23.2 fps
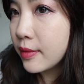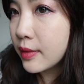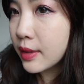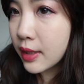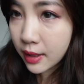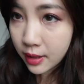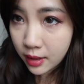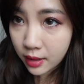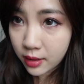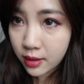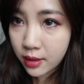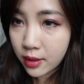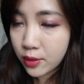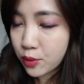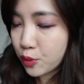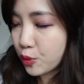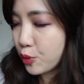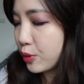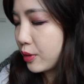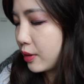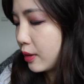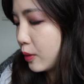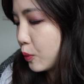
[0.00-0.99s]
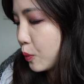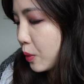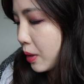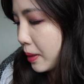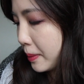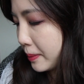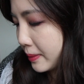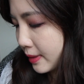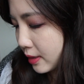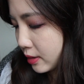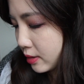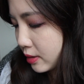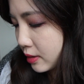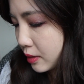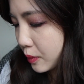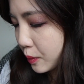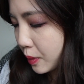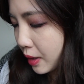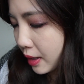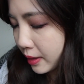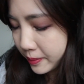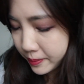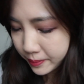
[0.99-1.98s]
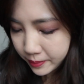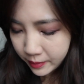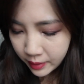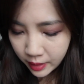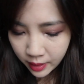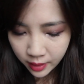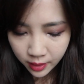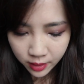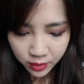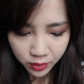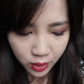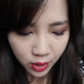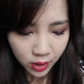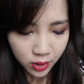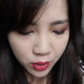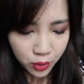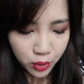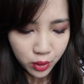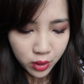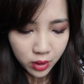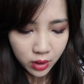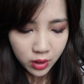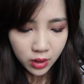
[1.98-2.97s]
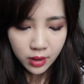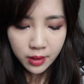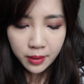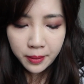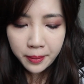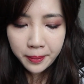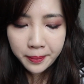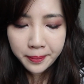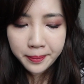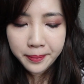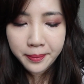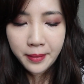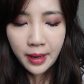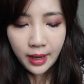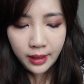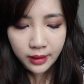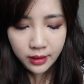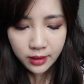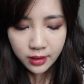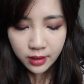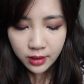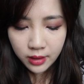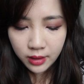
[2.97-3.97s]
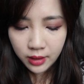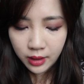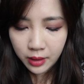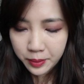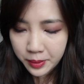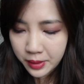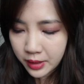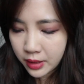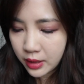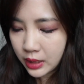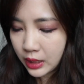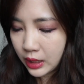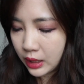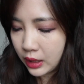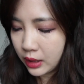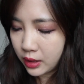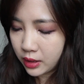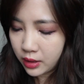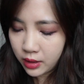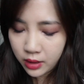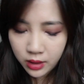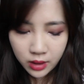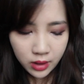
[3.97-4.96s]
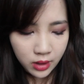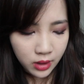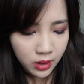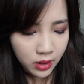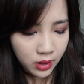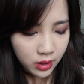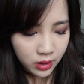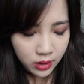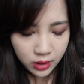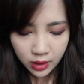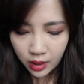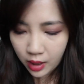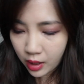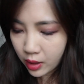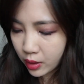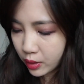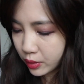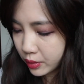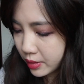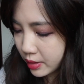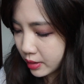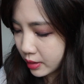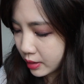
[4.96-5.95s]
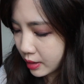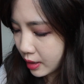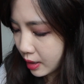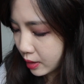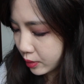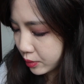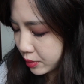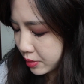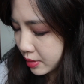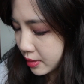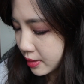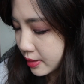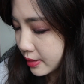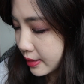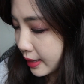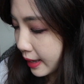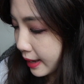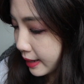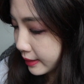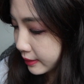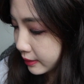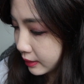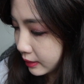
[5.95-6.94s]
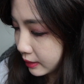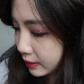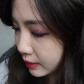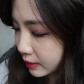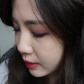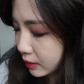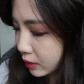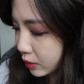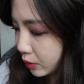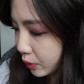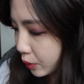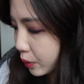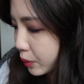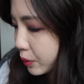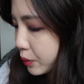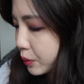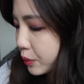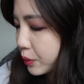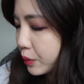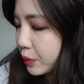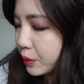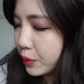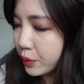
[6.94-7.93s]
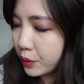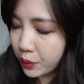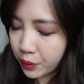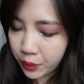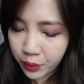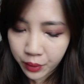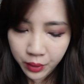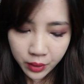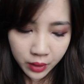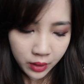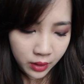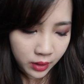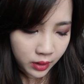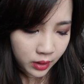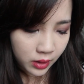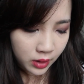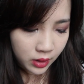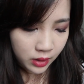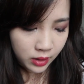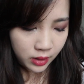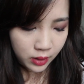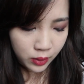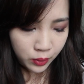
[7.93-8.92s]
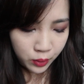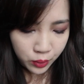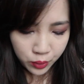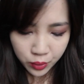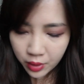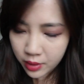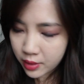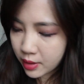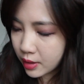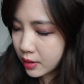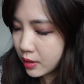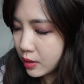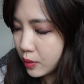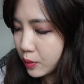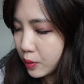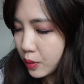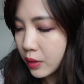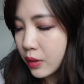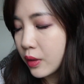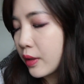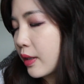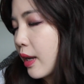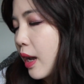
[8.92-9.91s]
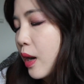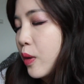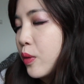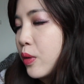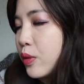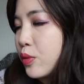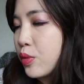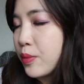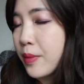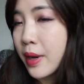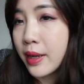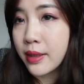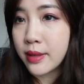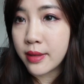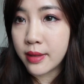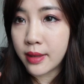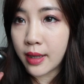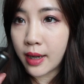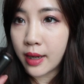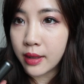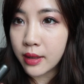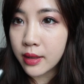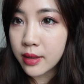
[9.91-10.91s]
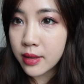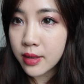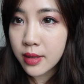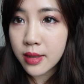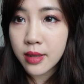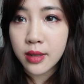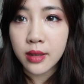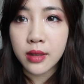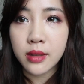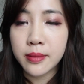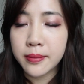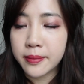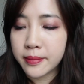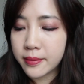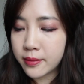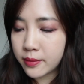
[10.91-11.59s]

这个的质地我也比较喜欢，就是 matte lipstick， 然后色号是316。 我觉得这个我应该会去买其他颜色，